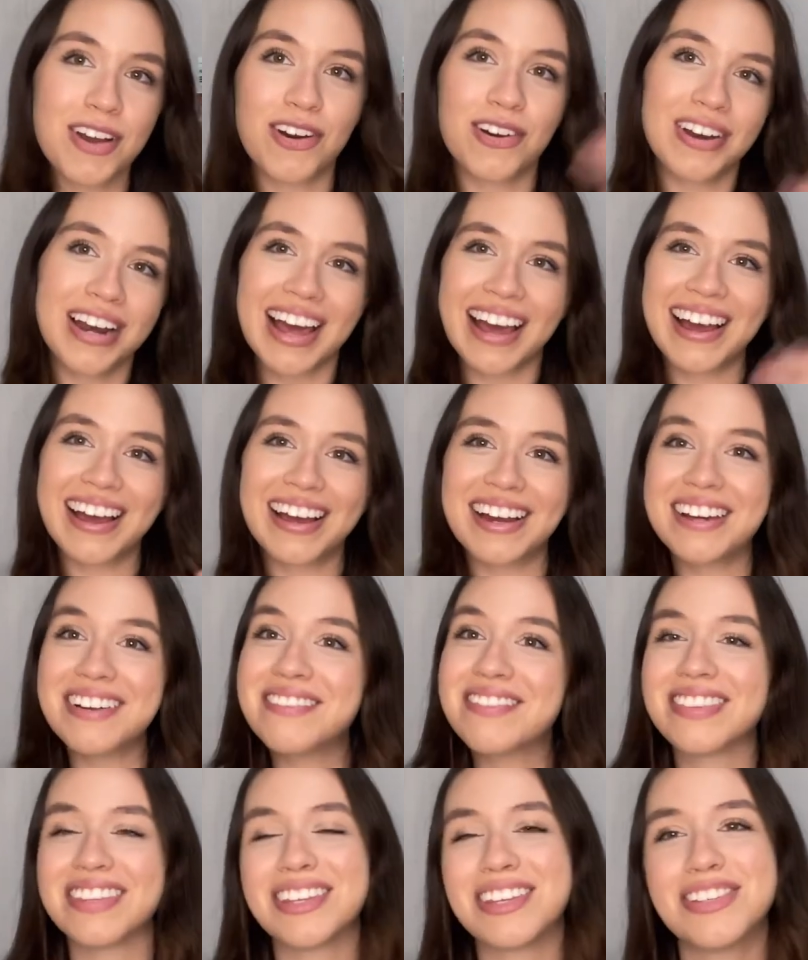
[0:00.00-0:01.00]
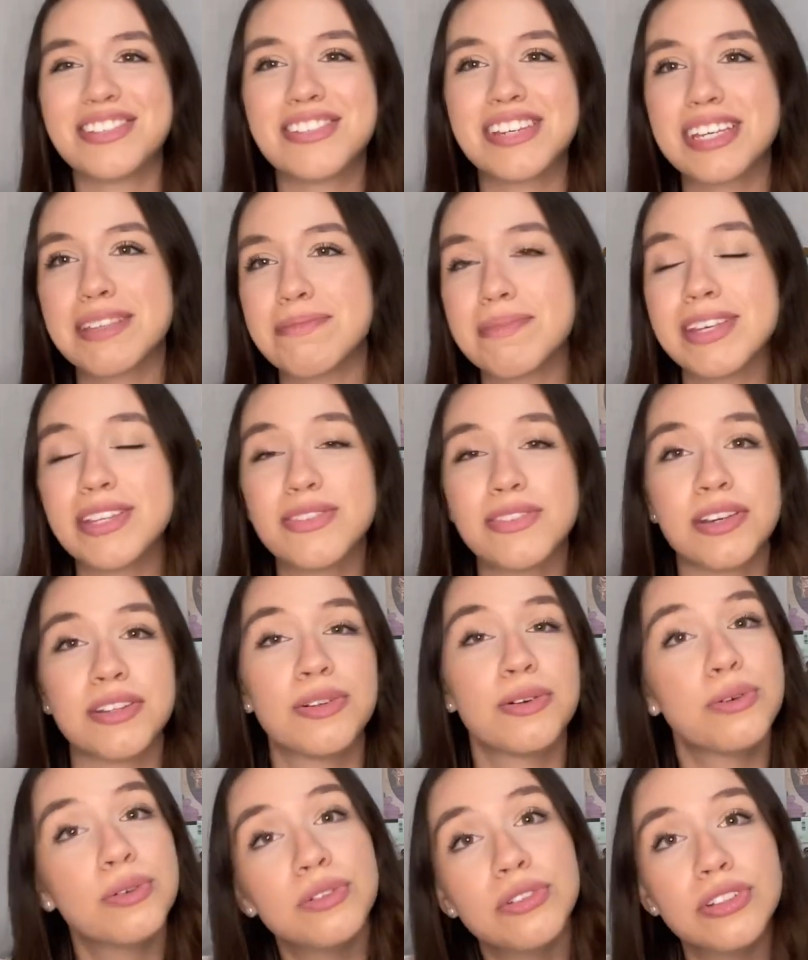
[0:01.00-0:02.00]
Hola, yo soy Esme estudiando
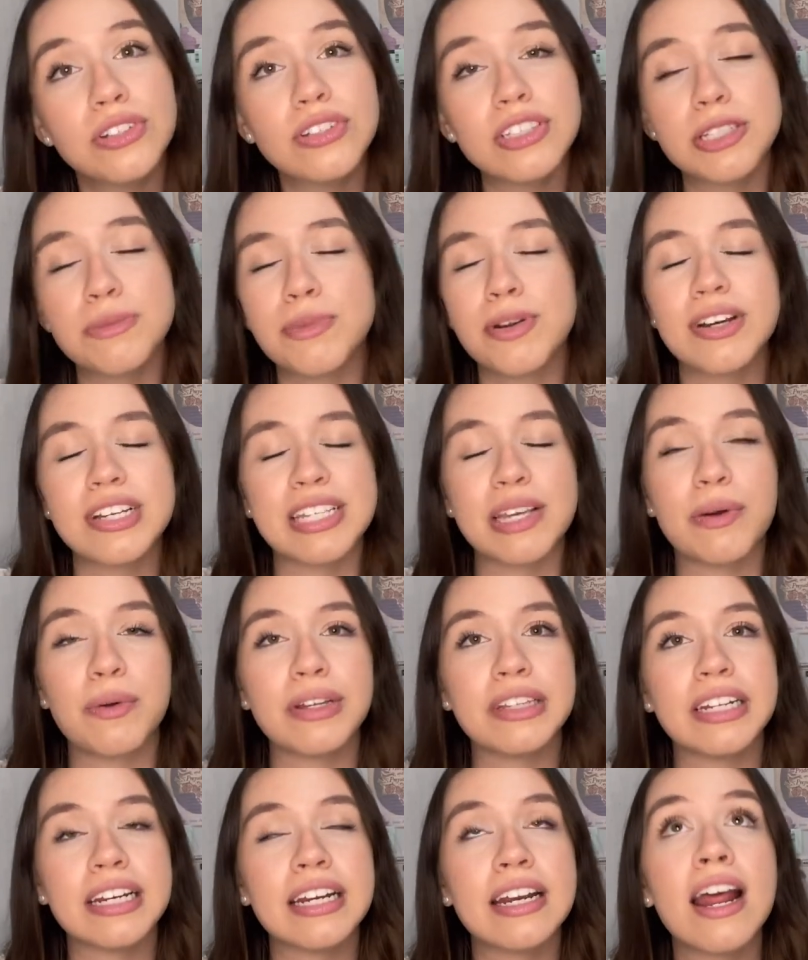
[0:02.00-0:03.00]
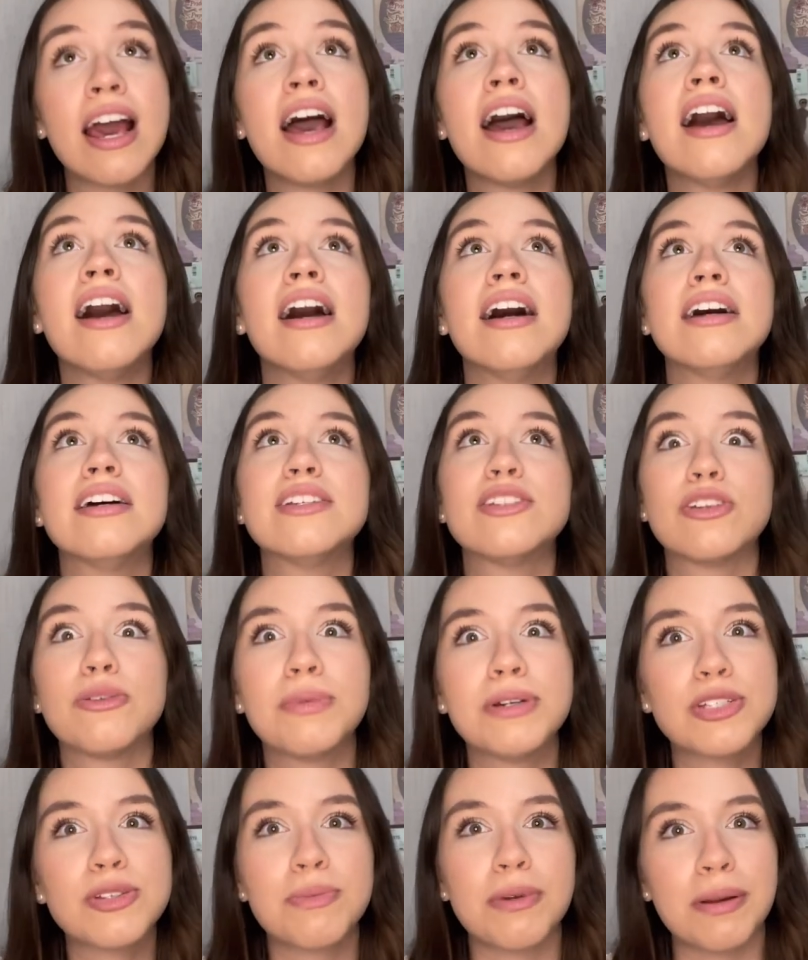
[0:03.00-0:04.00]
juntos y espero que se encuentren
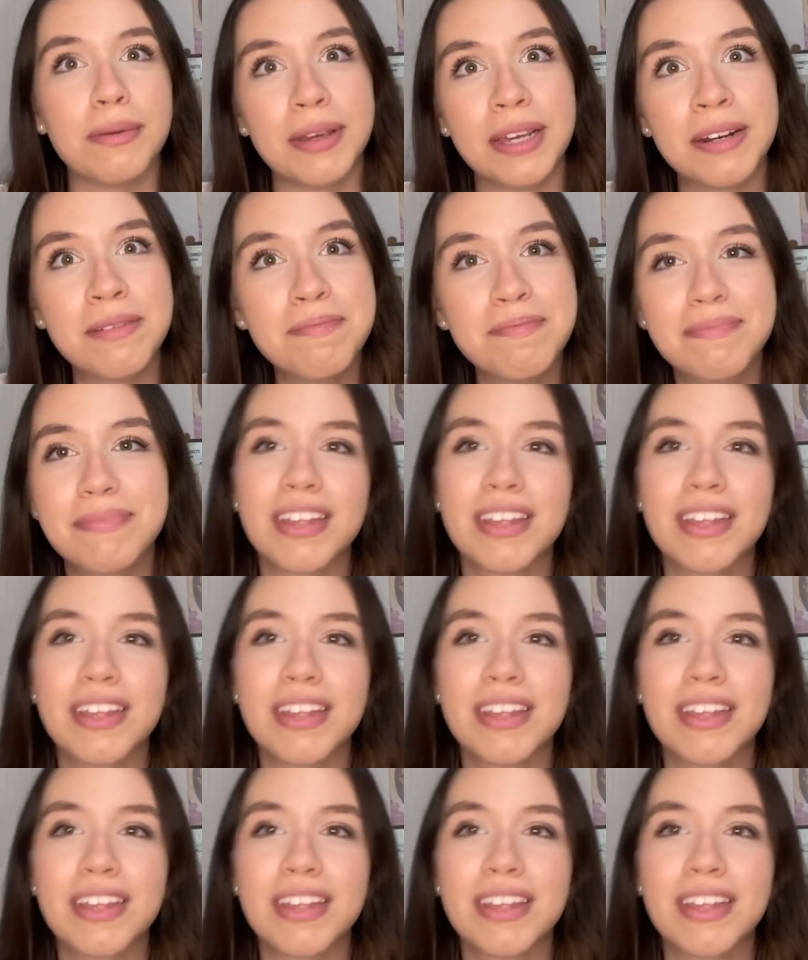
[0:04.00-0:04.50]
súper súper bien.